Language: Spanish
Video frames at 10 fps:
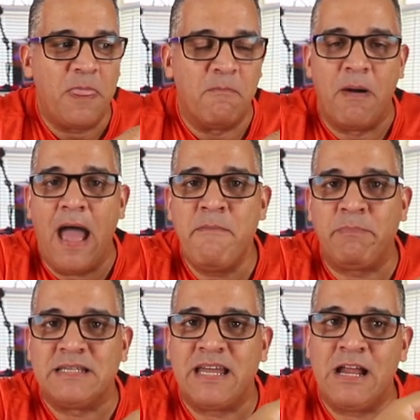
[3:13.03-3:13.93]
va a
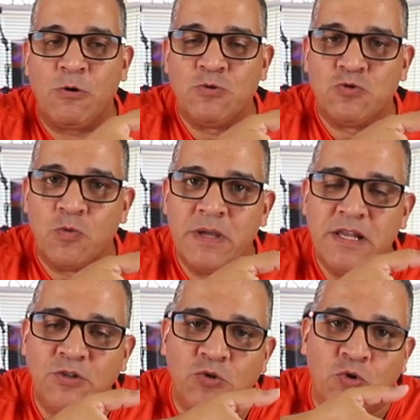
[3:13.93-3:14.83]
empezar a
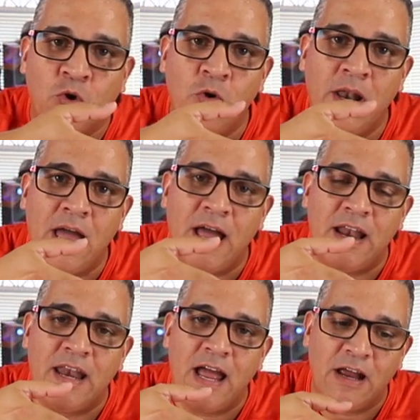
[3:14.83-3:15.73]
consumir
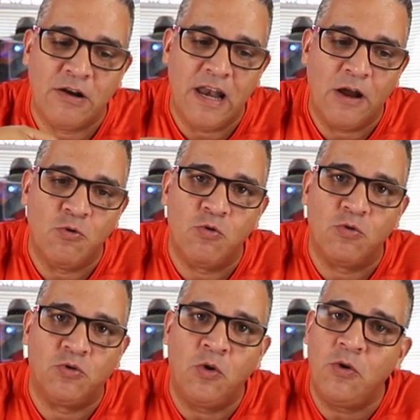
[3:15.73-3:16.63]
toda la, la,
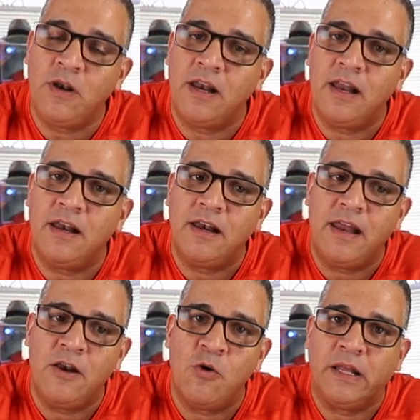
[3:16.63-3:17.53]
todo
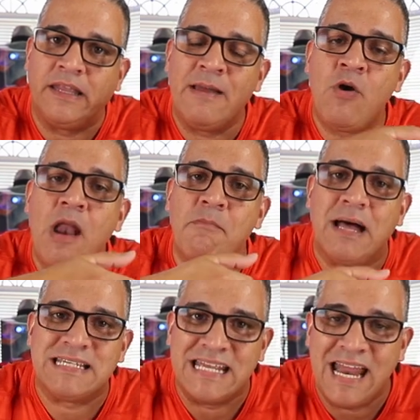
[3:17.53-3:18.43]
lo que tenemos
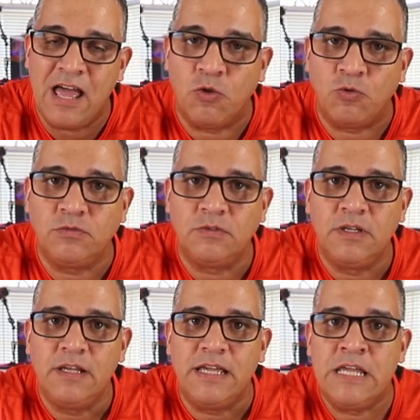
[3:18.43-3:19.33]
almacenado.
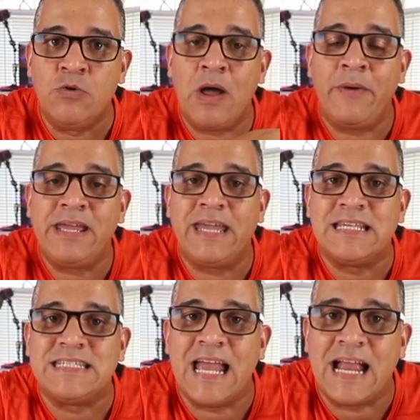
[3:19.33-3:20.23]
Y una vez que
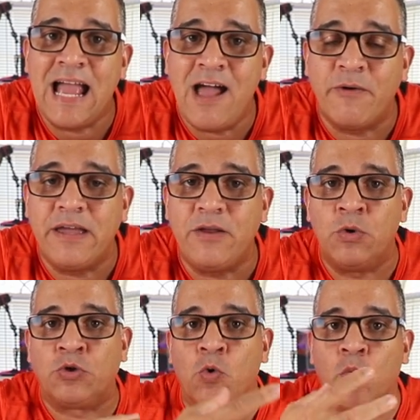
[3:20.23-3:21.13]
se acabe,
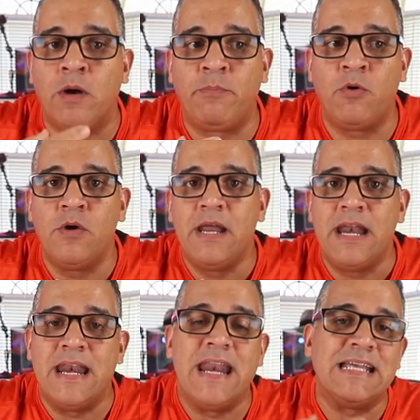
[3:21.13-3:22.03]
nuestro cuerpo
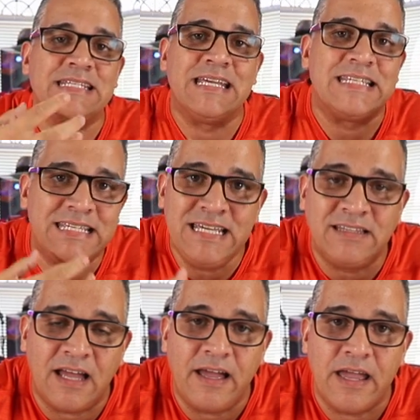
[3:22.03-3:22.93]

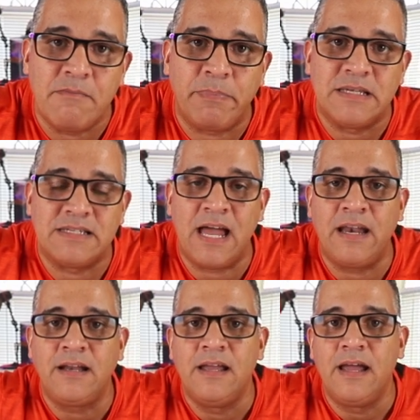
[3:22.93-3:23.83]
necesita
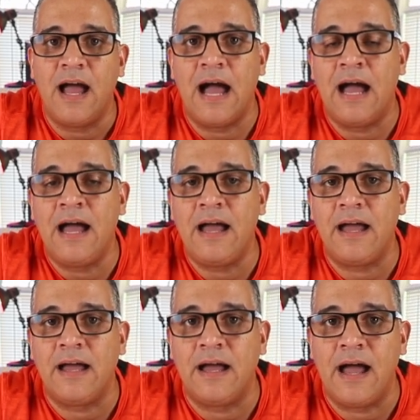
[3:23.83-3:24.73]
empezar
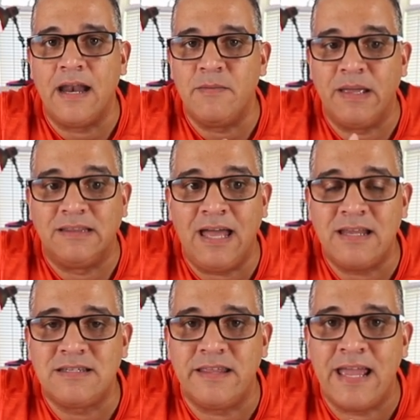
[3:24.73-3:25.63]
a,
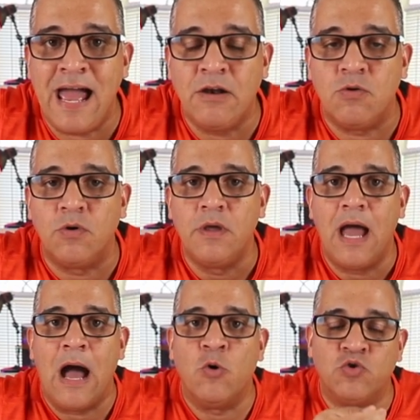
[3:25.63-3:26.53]
alimentarse de algo,
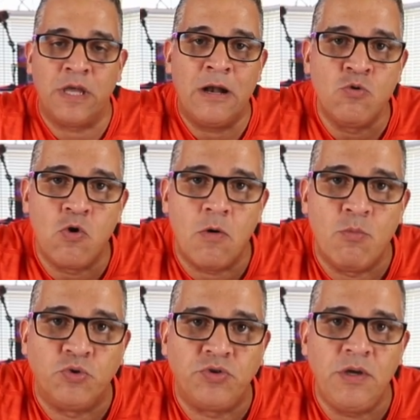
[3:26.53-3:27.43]
a usar algún
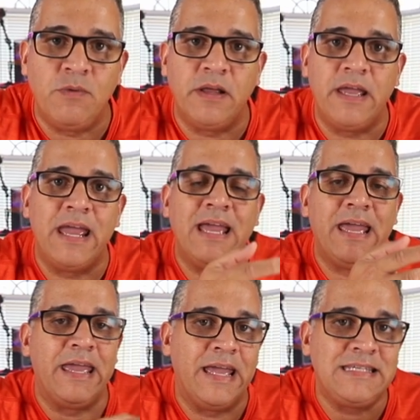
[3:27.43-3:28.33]
combustible. En,
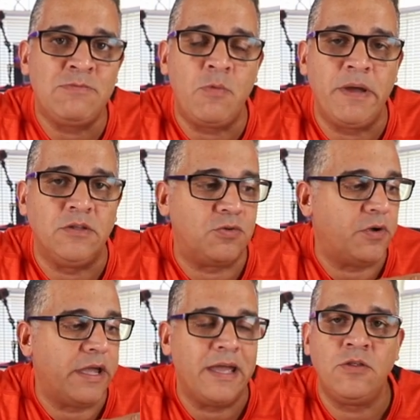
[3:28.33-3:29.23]
en, ese
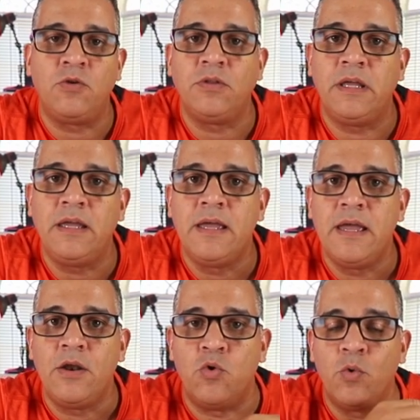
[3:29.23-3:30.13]
momento es donde
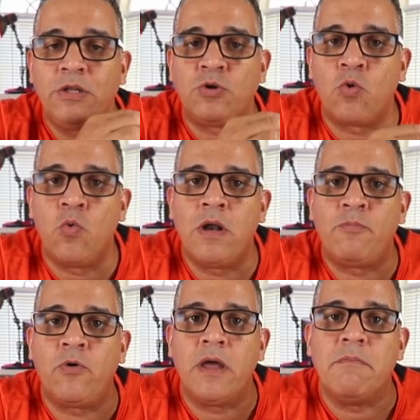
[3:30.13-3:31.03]
nuestro
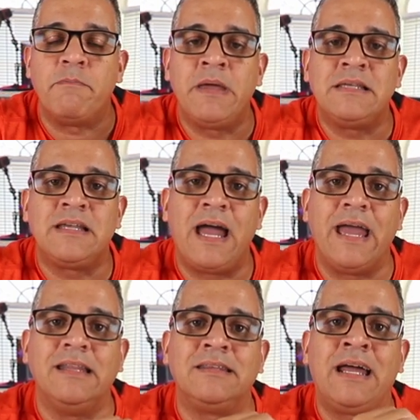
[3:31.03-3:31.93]
cuerpo empieza
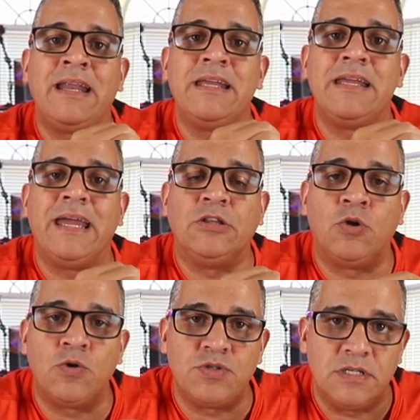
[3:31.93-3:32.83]
a entrar en
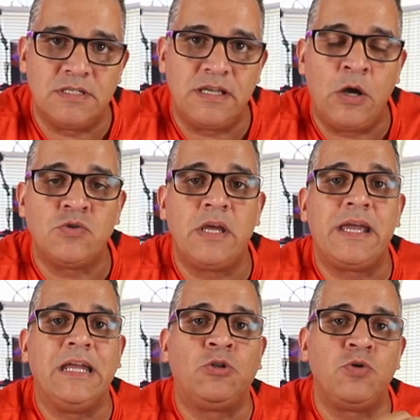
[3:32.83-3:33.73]
ketosis. ¿Qué cosa es
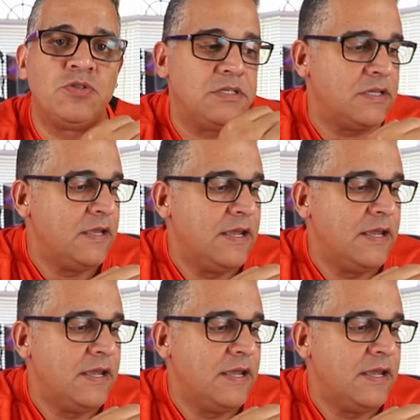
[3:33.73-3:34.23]
ketosis?